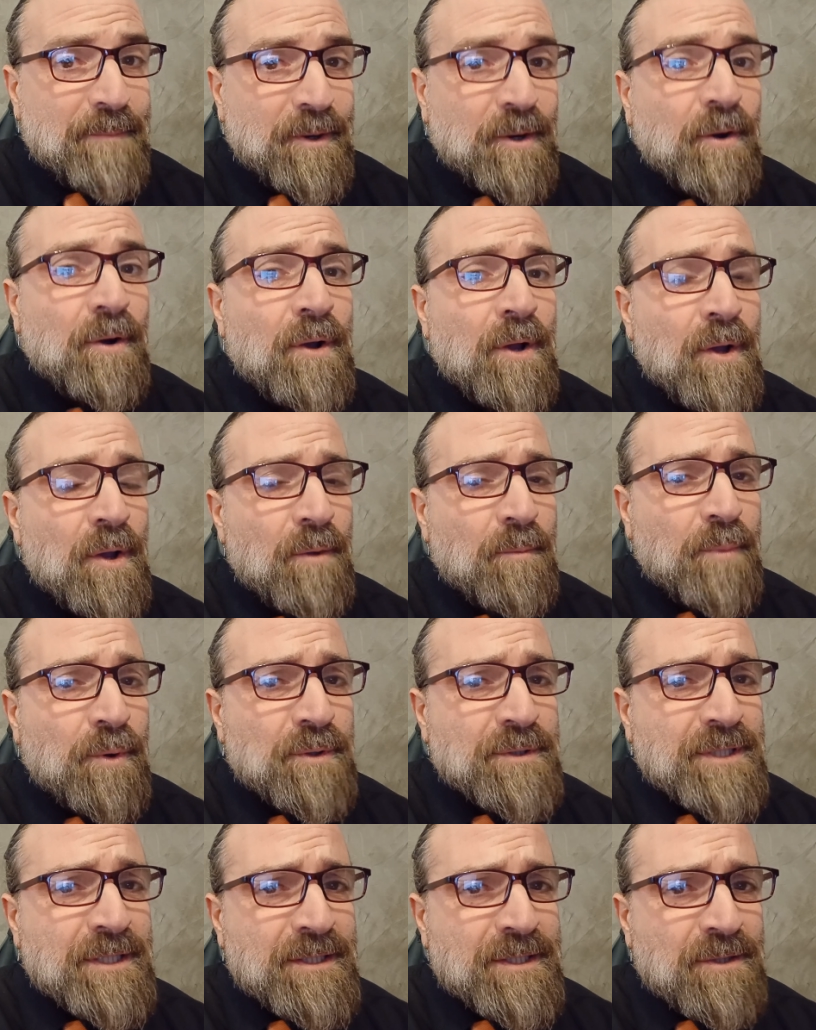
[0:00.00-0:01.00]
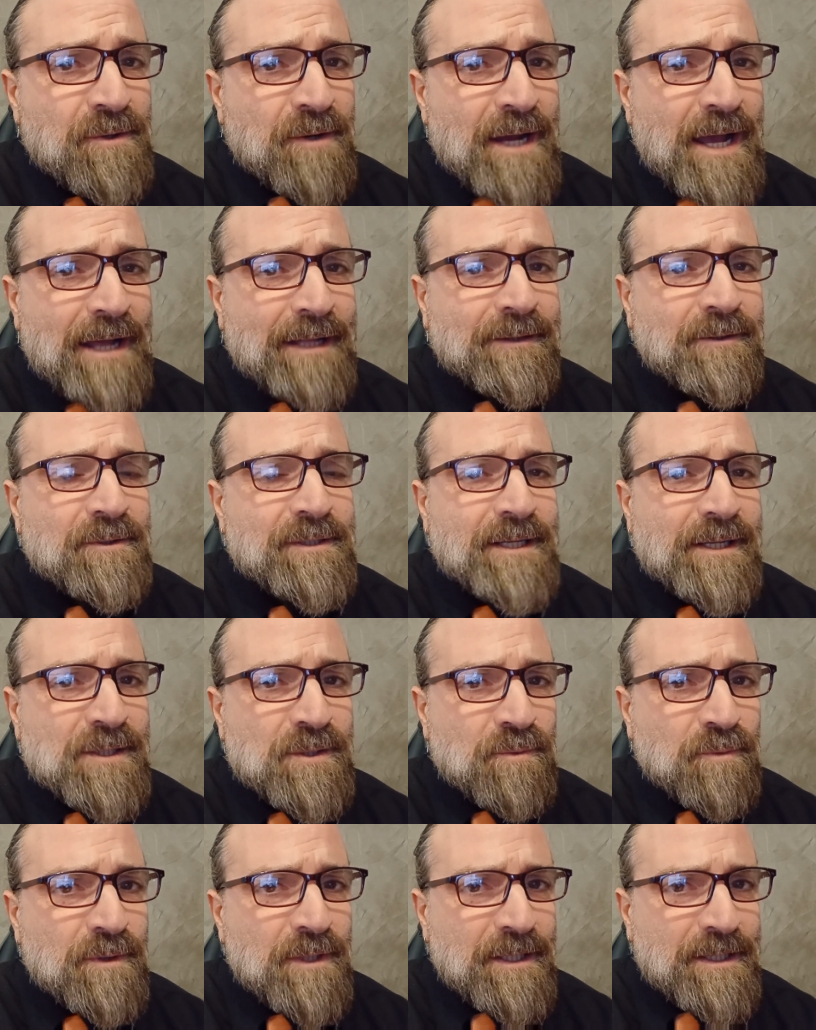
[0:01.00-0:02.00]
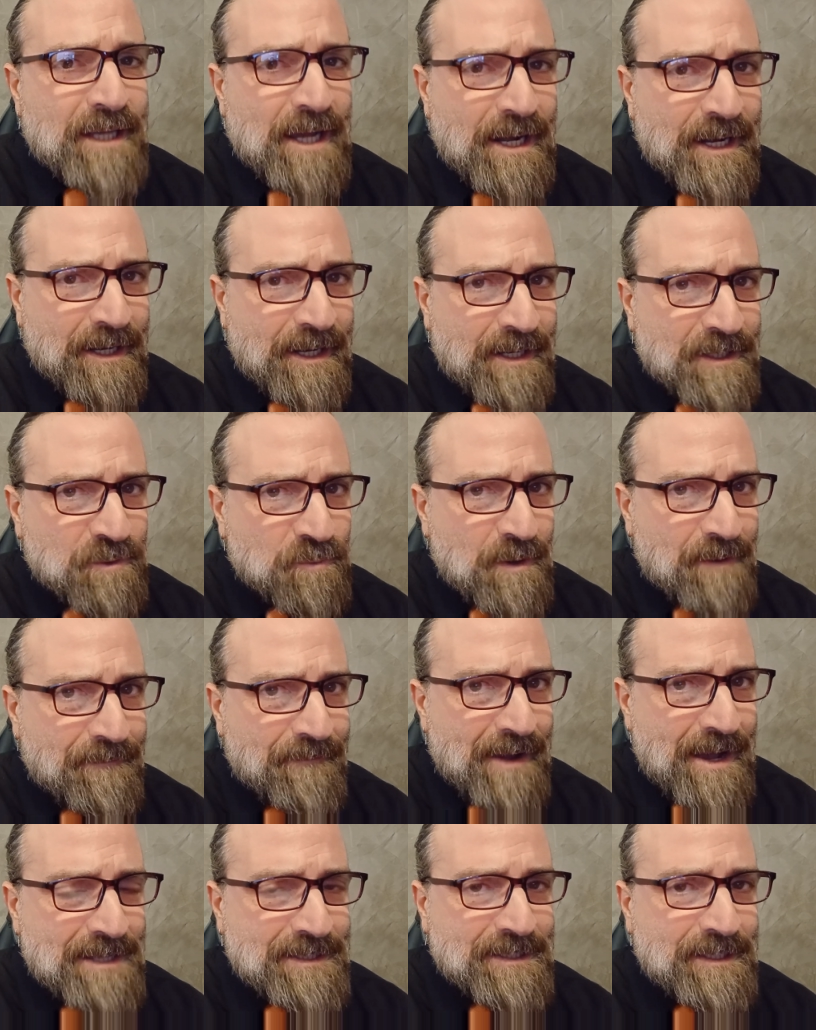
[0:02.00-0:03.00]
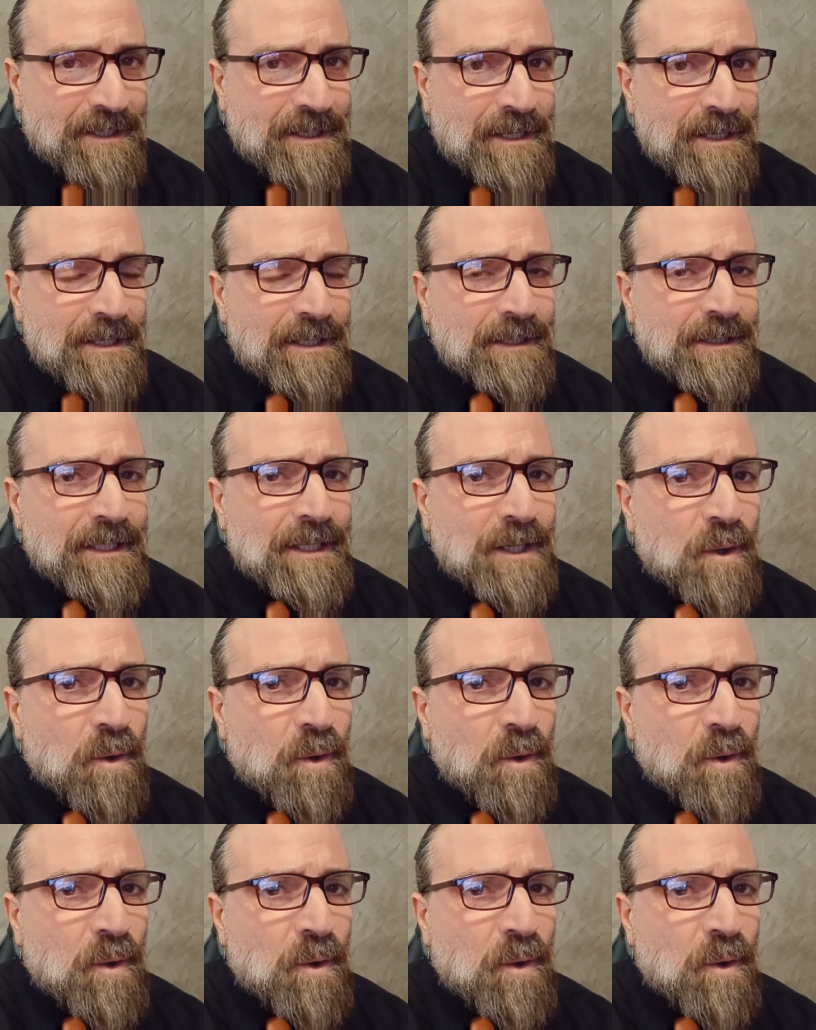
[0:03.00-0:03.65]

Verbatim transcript: però posizionandosi al sud Italia nella sua fase di